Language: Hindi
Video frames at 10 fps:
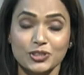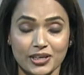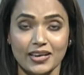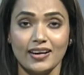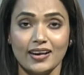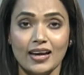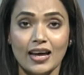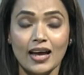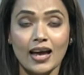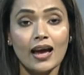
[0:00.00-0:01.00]
श्रेया
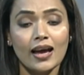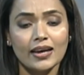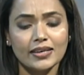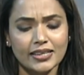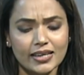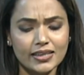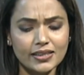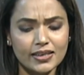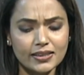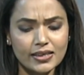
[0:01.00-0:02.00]

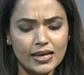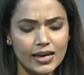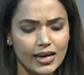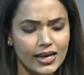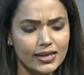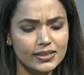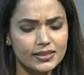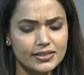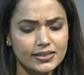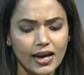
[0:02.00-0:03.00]
यकीनन एक
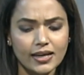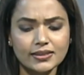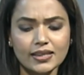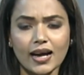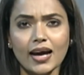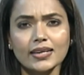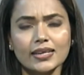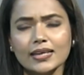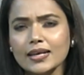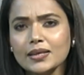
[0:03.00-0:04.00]
साहित्यकार
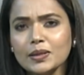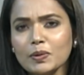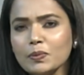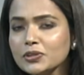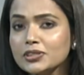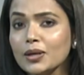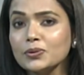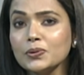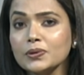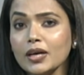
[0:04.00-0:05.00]
की लेखनी में वो
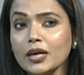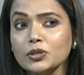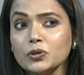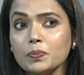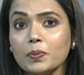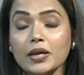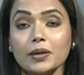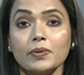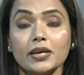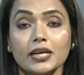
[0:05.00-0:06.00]
जादू होता है जो बड़े
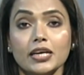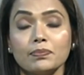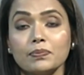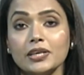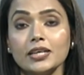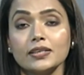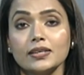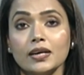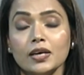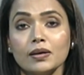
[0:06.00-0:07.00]
बड़े गंभीर
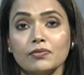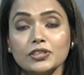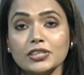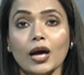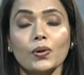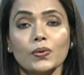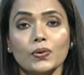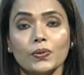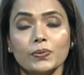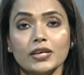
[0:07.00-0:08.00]
विचारों
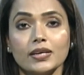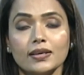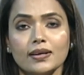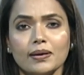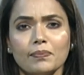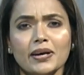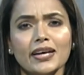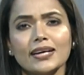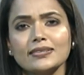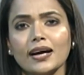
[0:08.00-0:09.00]
को भी बड़ी
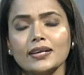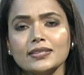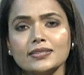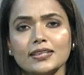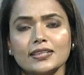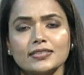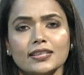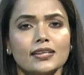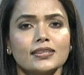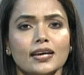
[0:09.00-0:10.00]
आसानी से
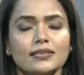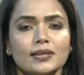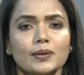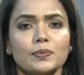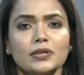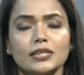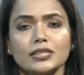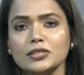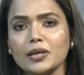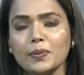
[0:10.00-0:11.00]
सरलता से अपनी
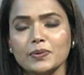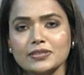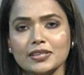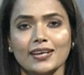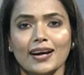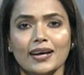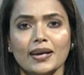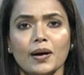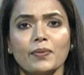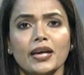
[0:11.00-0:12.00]
रचना में सजाकर
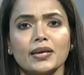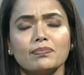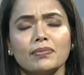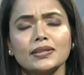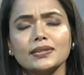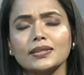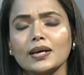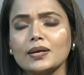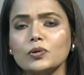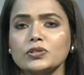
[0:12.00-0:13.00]
हमारे मन
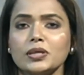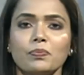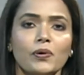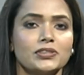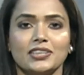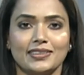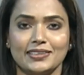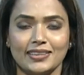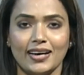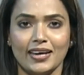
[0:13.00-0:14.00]
तक उसे पहुंचा
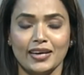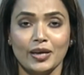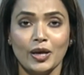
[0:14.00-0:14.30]
देता है